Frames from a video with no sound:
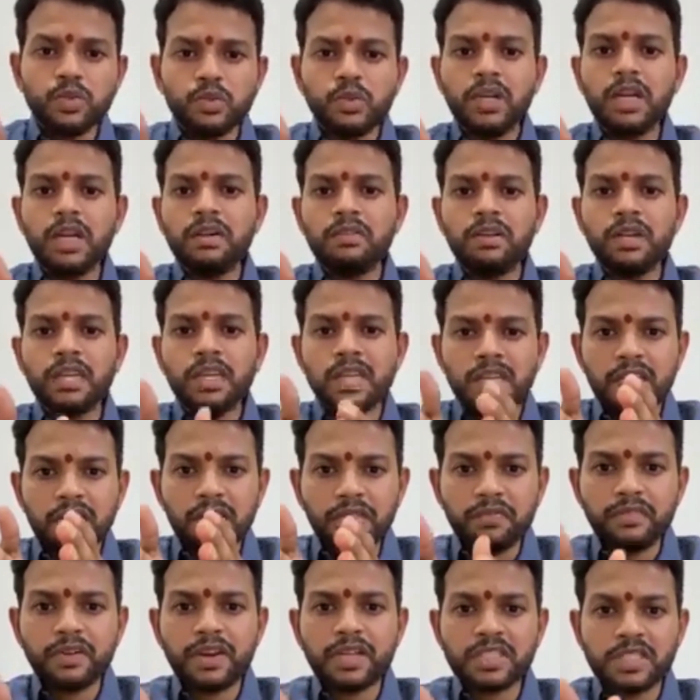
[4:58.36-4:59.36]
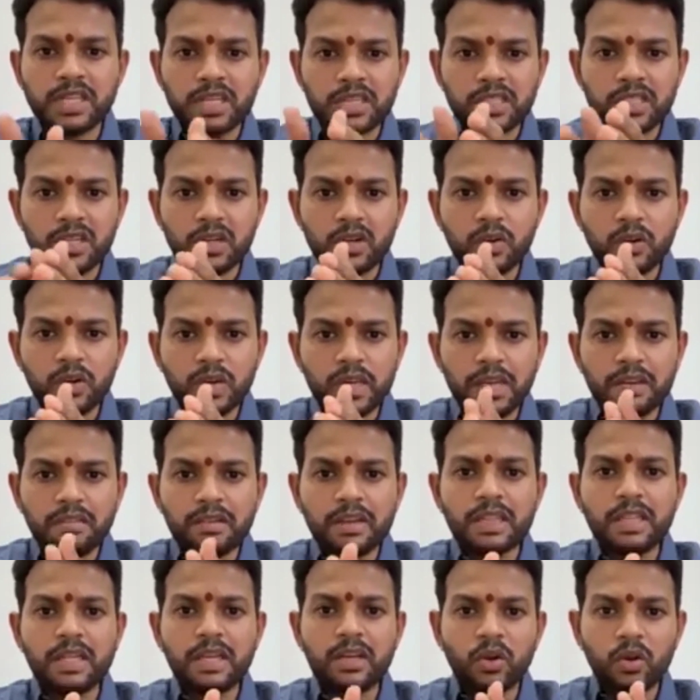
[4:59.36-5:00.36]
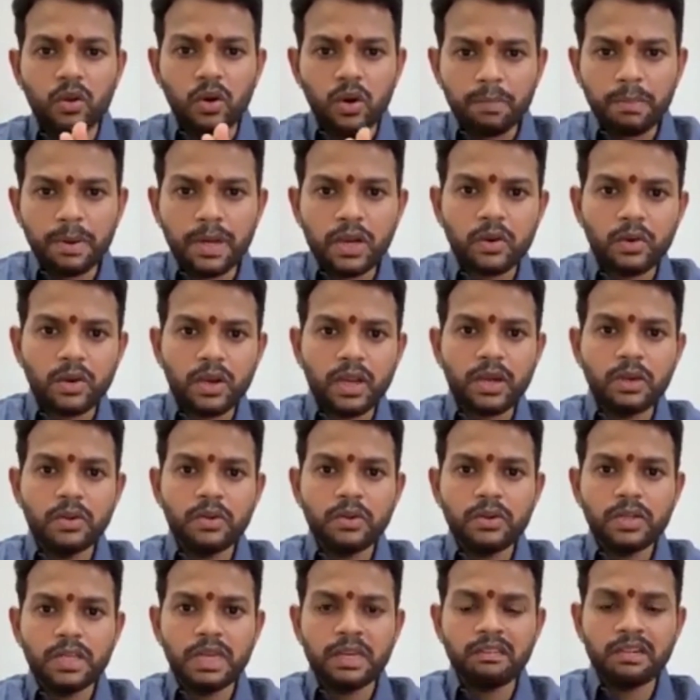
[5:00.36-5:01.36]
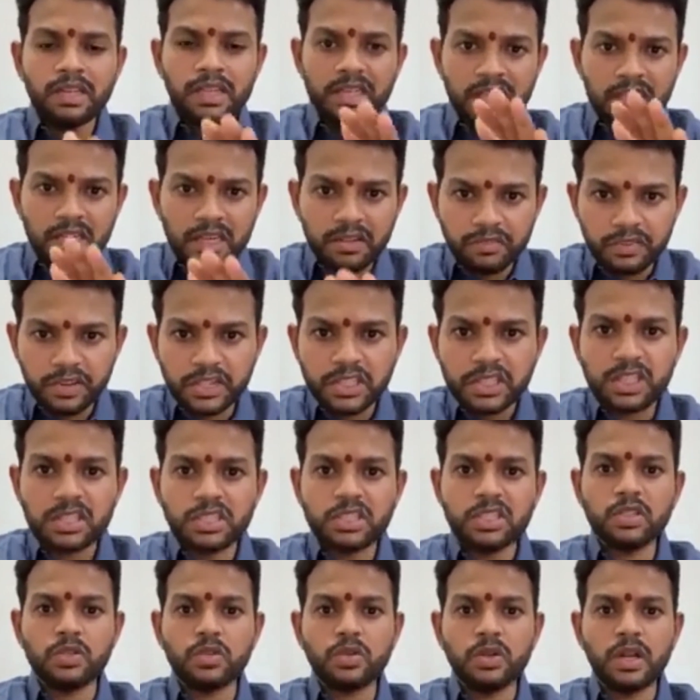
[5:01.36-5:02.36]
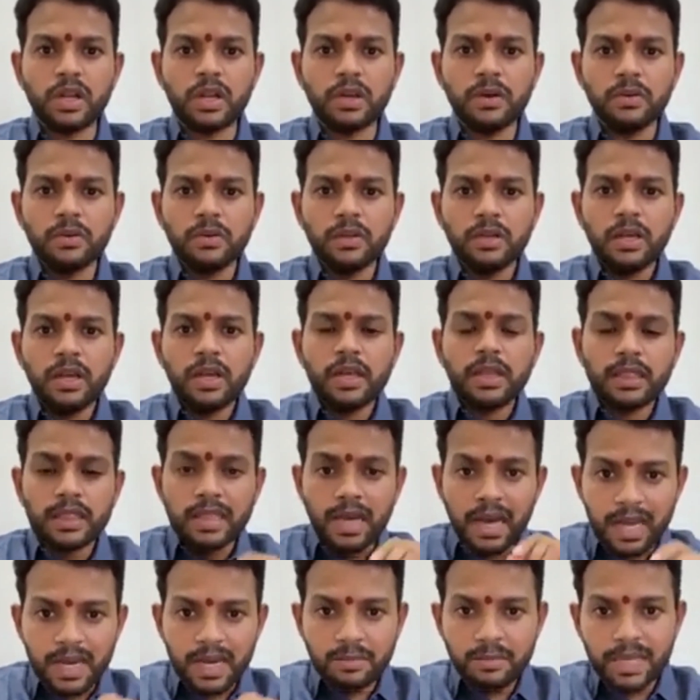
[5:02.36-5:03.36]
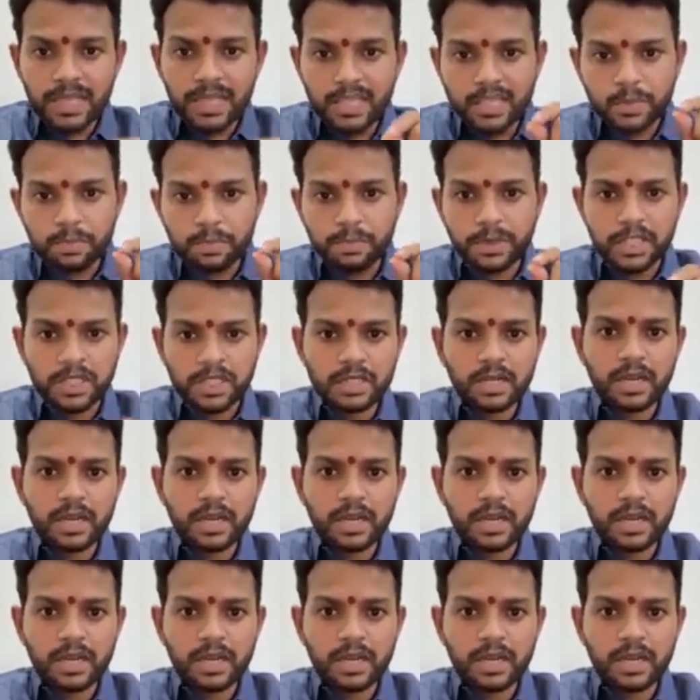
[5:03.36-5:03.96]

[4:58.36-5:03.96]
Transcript: ఈరోజు ఉన్నటువంటి ఇన్ఫ్రాస్ట్రక్చర్లో ఏవైతే లోపాలు ఉన్నాయో ఏవైతే డెఫిషియన్సీస్ ఉన్నాయో దాని మీద